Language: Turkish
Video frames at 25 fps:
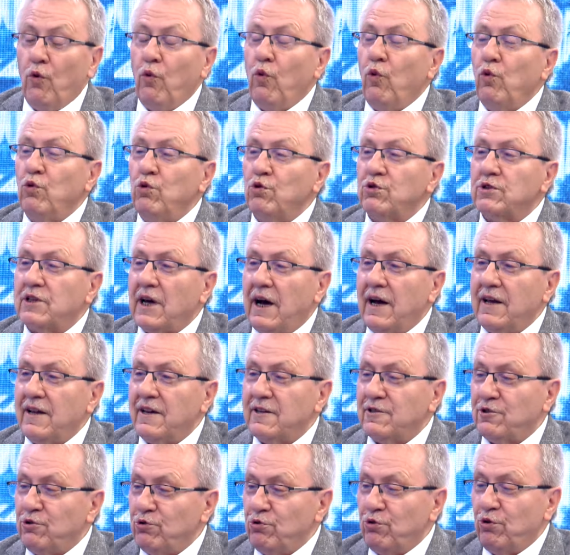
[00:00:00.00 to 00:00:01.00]
Onun
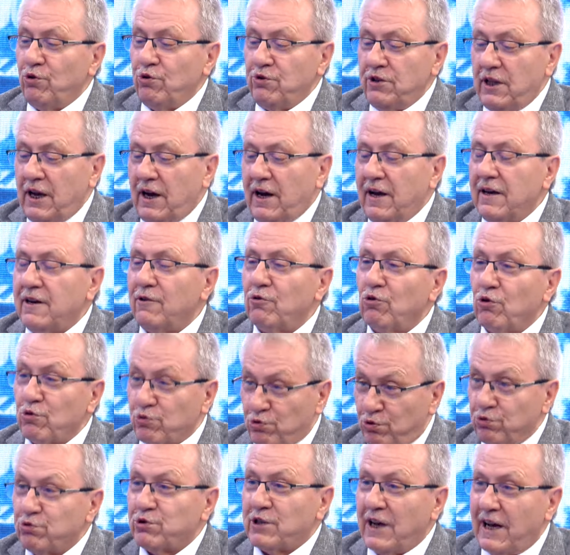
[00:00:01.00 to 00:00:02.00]
dairesinin önünde hani o
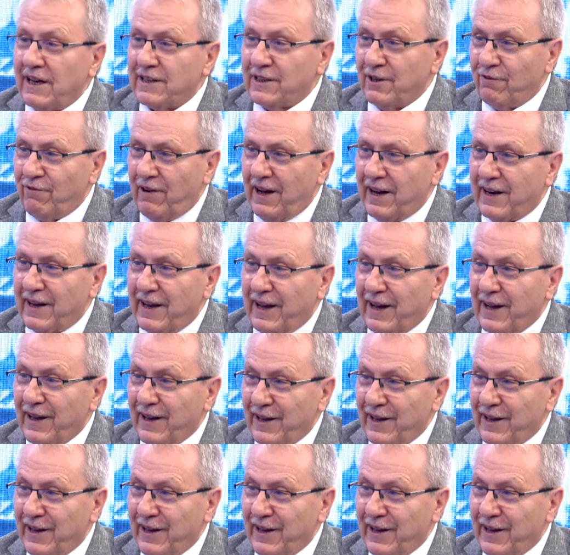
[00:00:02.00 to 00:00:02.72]
su saati var ya.